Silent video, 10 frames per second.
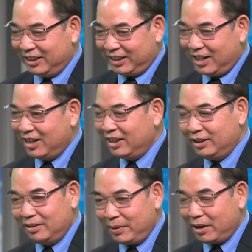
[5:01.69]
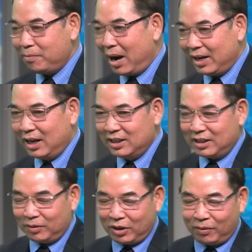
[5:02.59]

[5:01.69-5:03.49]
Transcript: từ từ đến từ miệng biden sau dạ.